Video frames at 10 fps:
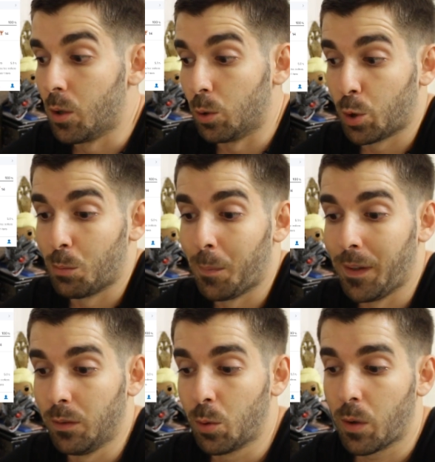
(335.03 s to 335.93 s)
Otro
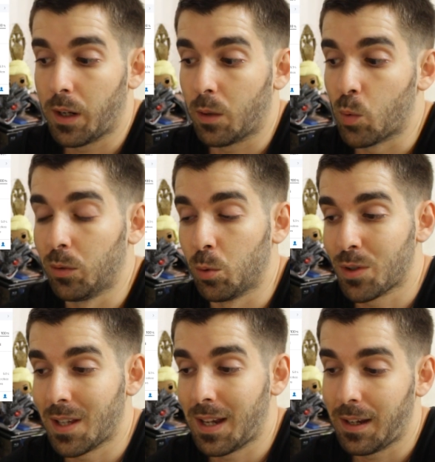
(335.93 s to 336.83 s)
momento que cuando
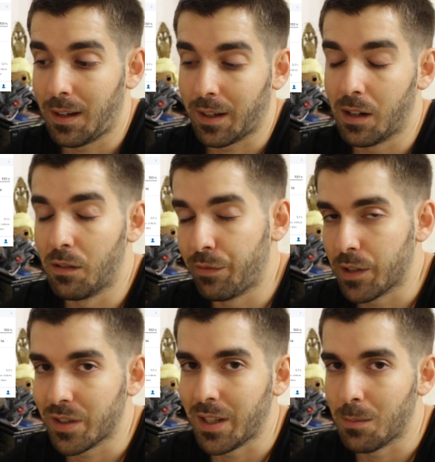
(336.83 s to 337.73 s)
está aquel
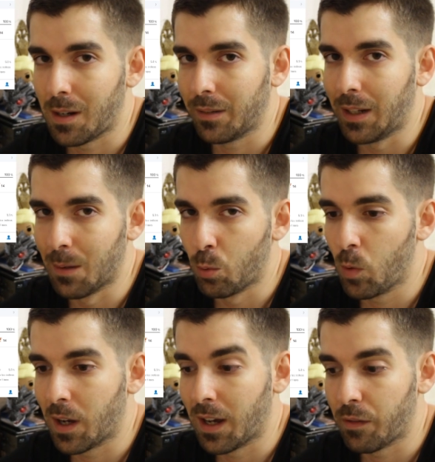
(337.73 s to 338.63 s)
festival de la
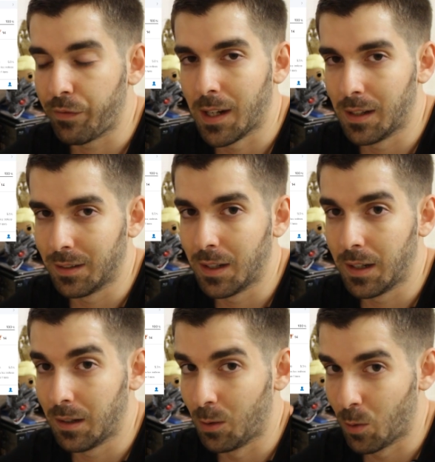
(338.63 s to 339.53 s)
bruja al final
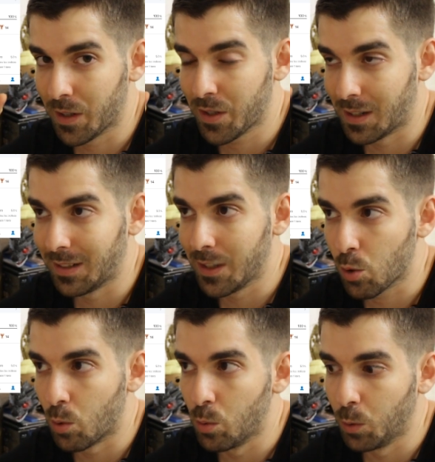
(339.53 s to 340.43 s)
de lo que es el
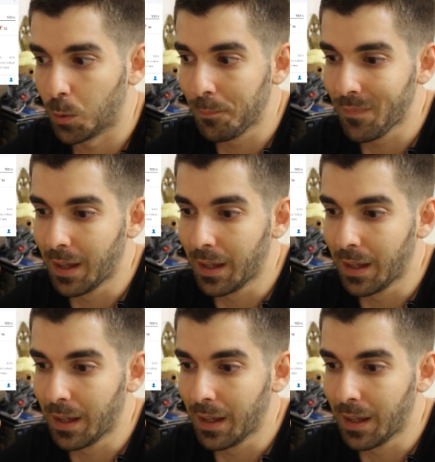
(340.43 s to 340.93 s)
disco 1,